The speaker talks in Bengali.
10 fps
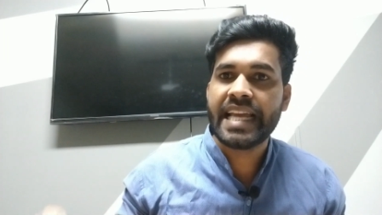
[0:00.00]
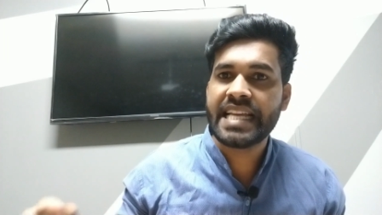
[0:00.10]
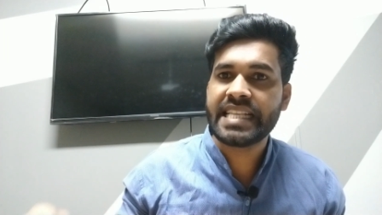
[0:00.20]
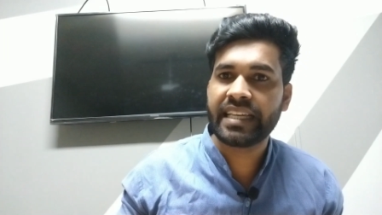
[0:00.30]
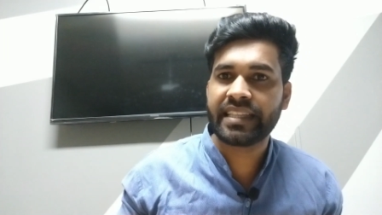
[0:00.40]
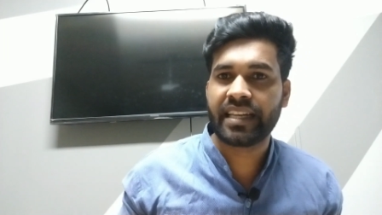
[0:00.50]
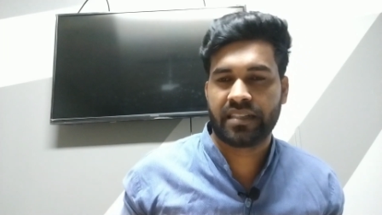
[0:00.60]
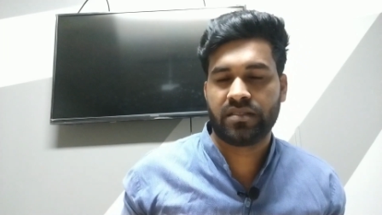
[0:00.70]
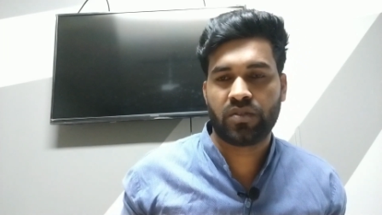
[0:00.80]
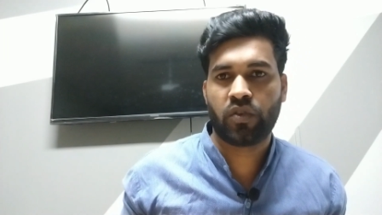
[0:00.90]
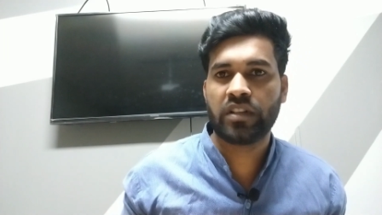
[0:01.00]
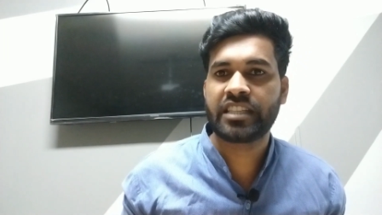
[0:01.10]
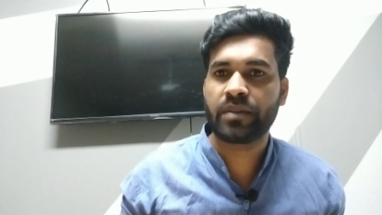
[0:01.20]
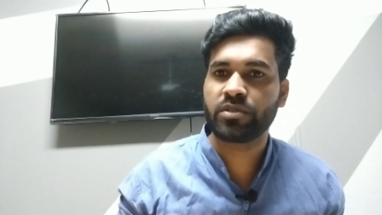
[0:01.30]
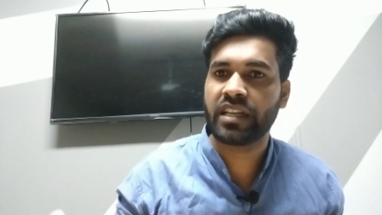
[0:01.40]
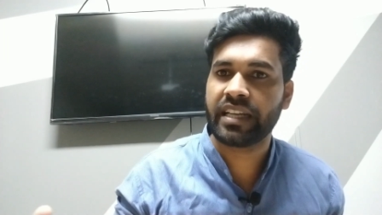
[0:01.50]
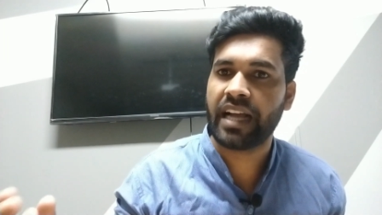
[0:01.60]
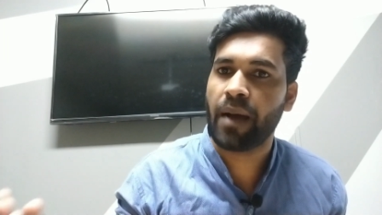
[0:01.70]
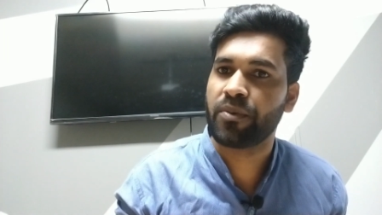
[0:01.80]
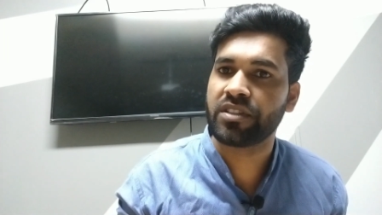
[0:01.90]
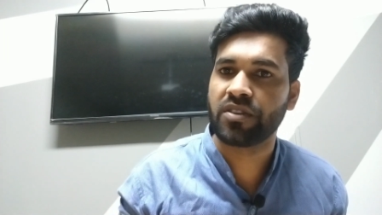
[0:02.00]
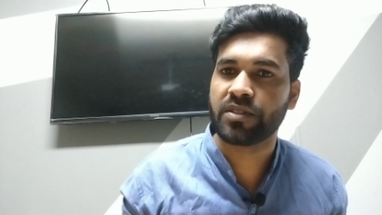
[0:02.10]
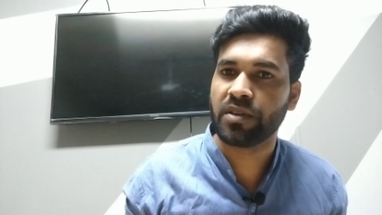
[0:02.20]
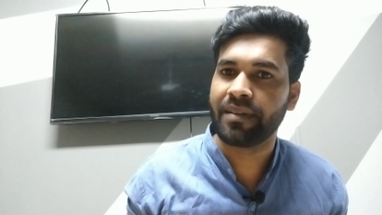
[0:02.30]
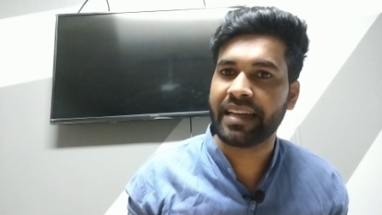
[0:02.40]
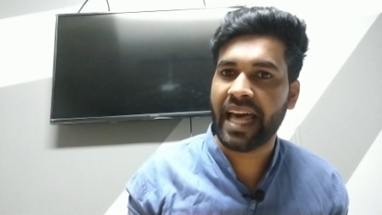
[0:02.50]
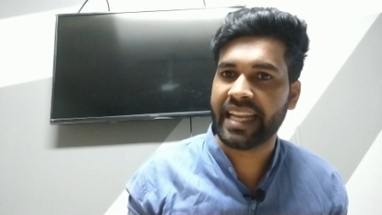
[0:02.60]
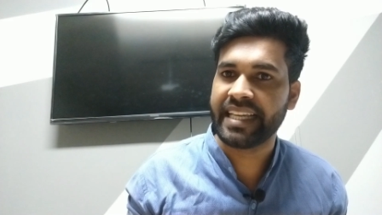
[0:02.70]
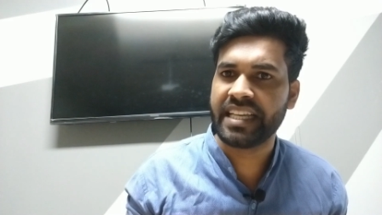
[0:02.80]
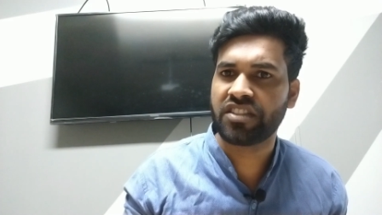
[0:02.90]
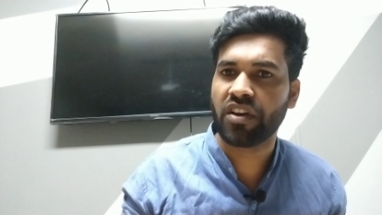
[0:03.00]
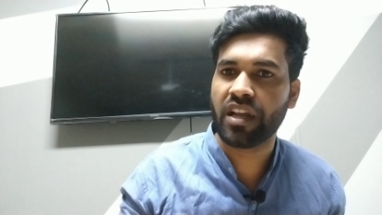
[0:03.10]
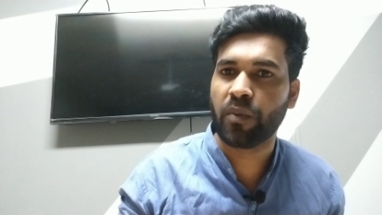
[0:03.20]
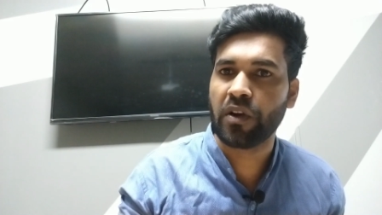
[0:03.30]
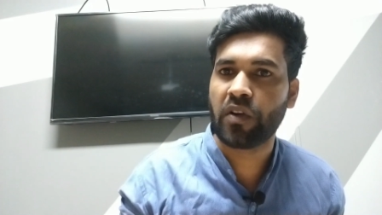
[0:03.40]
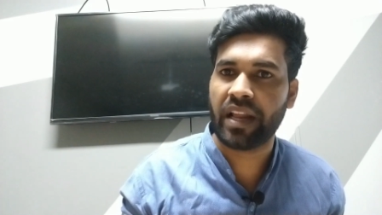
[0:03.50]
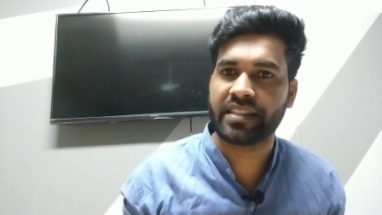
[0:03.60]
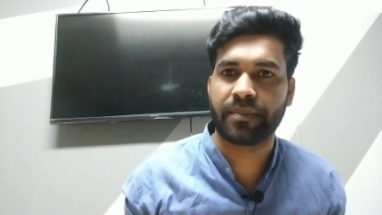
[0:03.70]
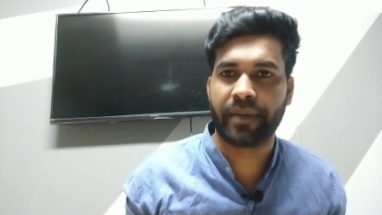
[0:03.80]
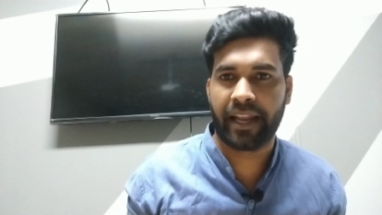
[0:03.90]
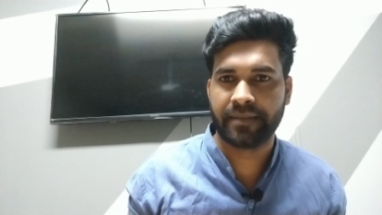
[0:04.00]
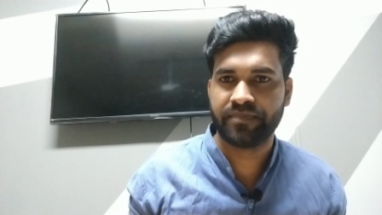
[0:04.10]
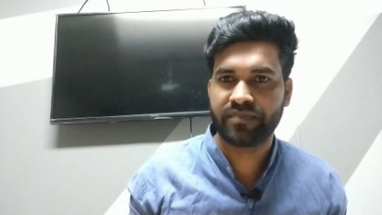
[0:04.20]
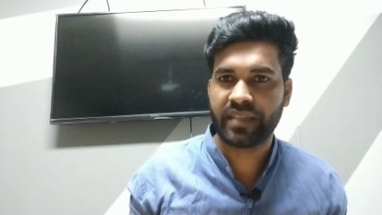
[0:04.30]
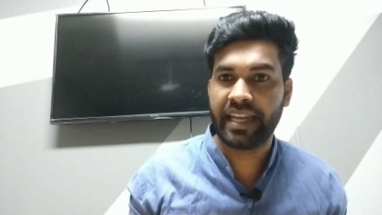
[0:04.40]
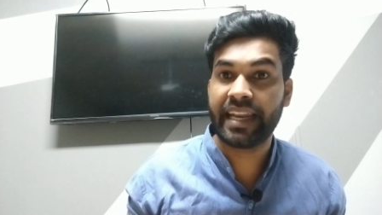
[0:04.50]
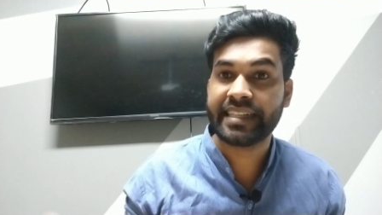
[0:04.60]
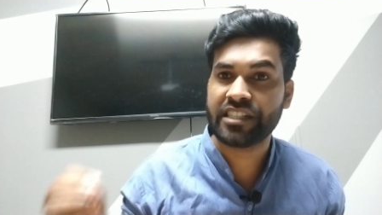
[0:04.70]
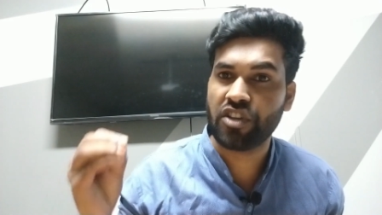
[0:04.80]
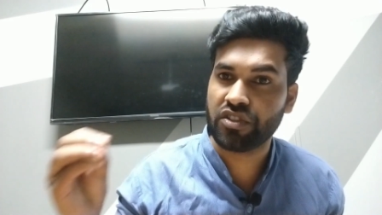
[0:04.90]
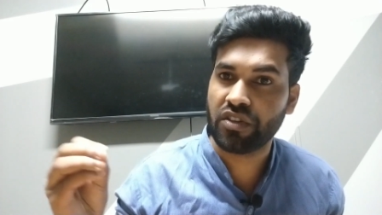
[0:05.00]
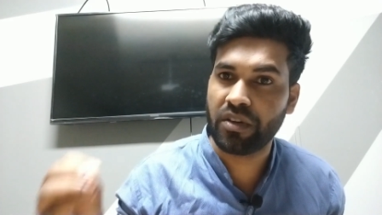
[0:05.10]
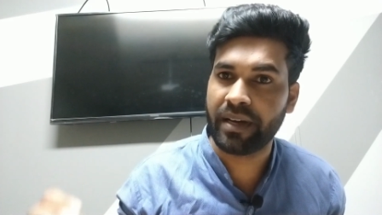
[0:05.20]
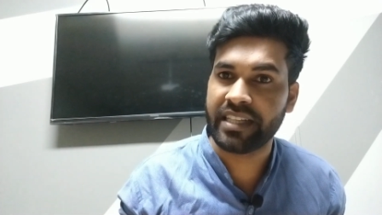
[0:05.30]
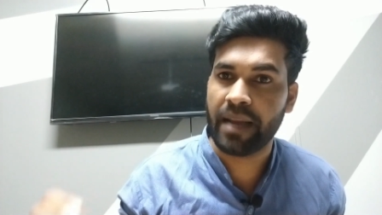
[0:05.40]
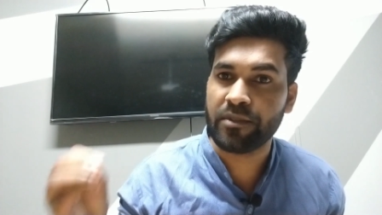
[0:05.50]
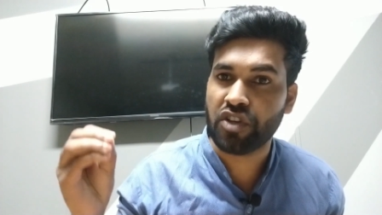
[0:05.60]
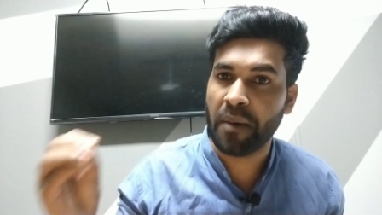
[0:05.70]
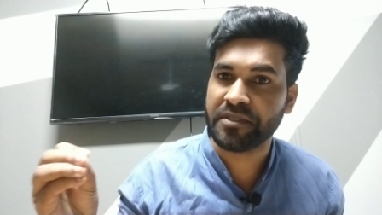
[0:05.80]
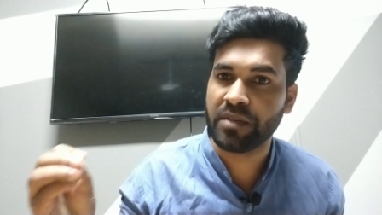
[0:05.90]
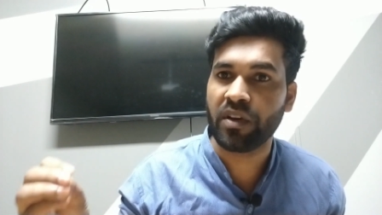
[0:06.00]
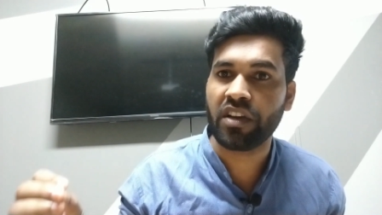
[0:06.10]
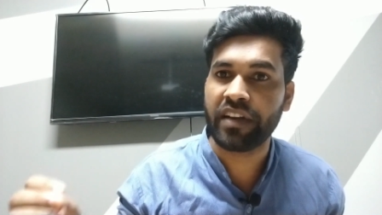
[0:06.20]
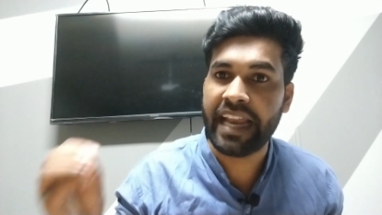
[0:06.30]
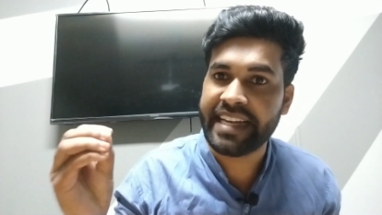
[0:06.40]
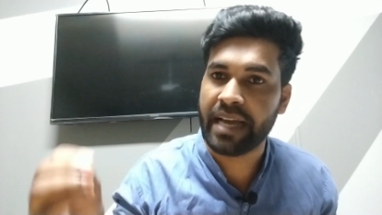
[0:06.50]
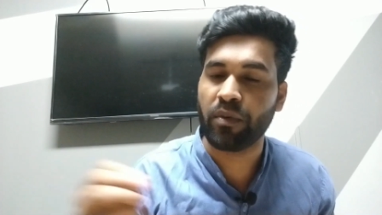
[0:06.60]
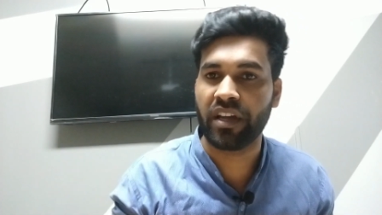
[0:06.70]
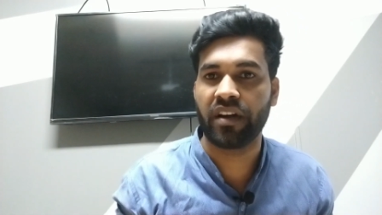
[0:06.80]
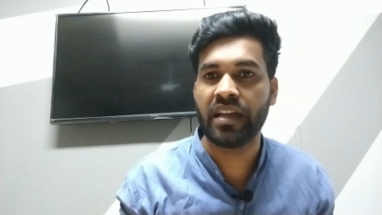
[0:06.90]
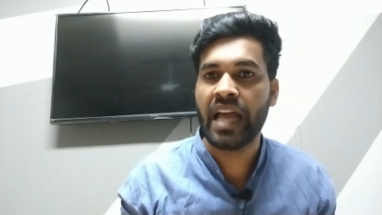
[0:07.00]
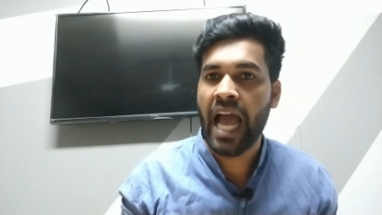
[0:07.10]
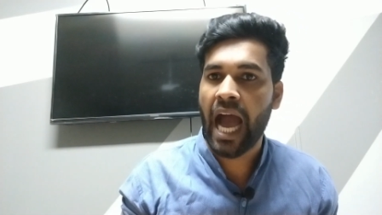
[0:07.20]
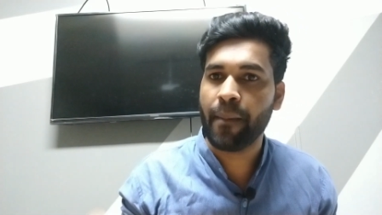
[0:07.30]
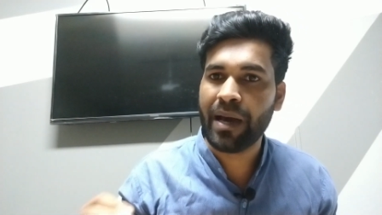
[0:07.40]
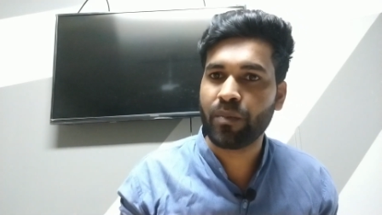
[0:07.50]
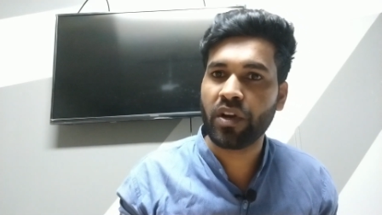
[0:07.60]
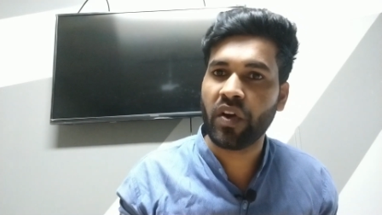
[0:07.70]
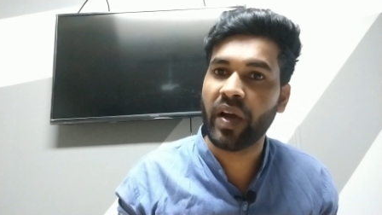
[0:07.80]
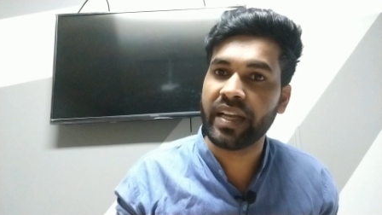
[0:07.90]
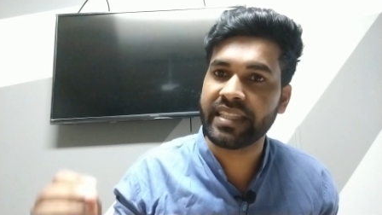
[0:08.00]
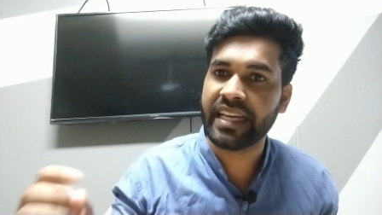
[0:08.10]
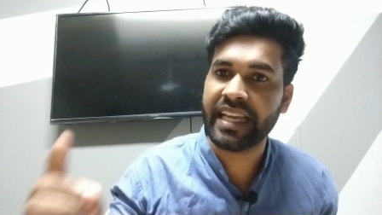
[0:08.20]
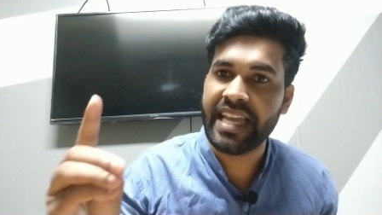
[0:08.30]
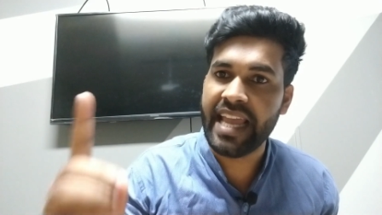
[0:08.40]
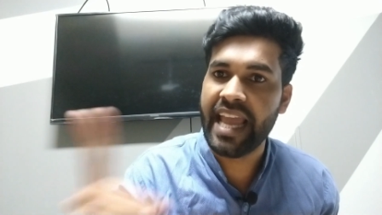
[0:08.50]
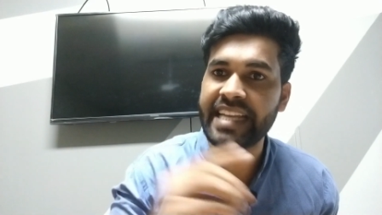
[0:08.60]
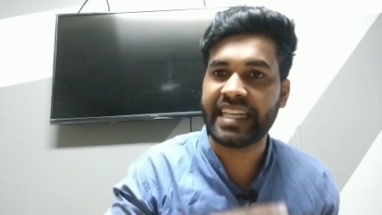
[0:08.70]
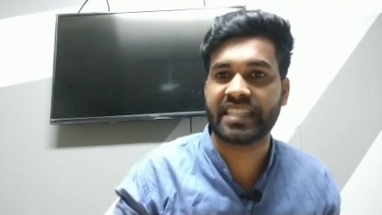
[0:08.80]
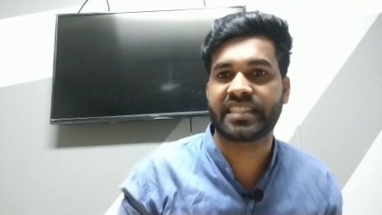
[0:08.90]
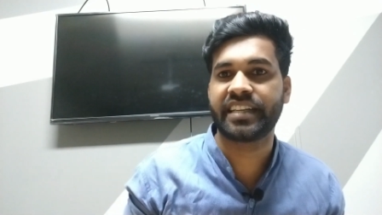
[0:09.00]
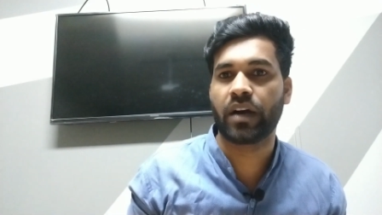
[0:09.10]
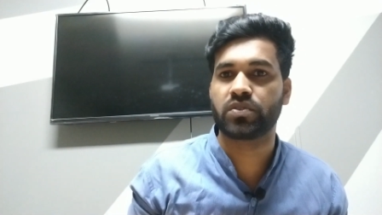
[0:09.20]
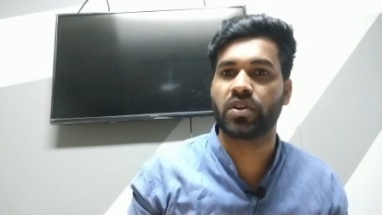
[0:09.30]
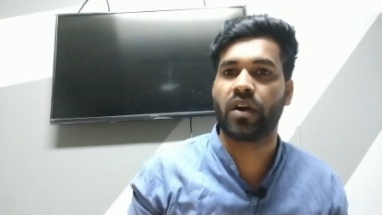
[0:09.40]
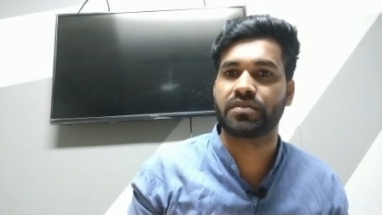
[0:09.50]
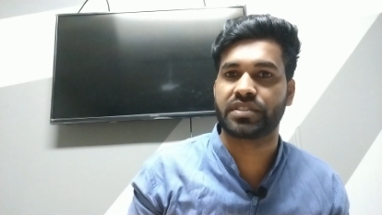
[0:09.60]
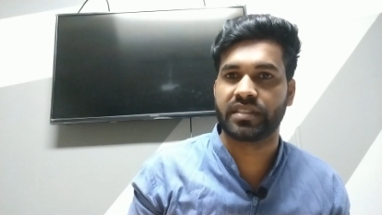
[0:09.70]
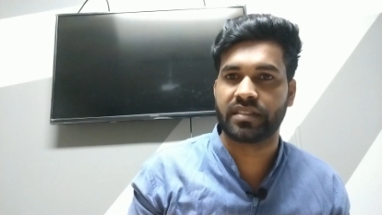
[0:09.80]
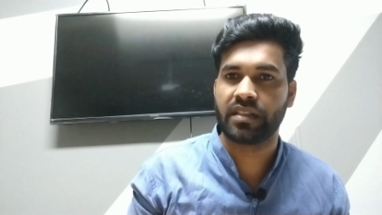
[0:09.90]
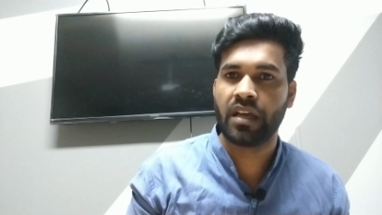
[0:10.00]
এই যে এদের কলজার মধ্যে একটা কাঁপুনি ধরতে বলে না রে এই ধরনের ভুল করা যাবে না এটা একটা সতর্কবাণী আমি সবচেয়ে মনে করি এটা মনে হয় আমার মনে হয় এদেরকে এই শাস্তিটাও দেওয়া উচিত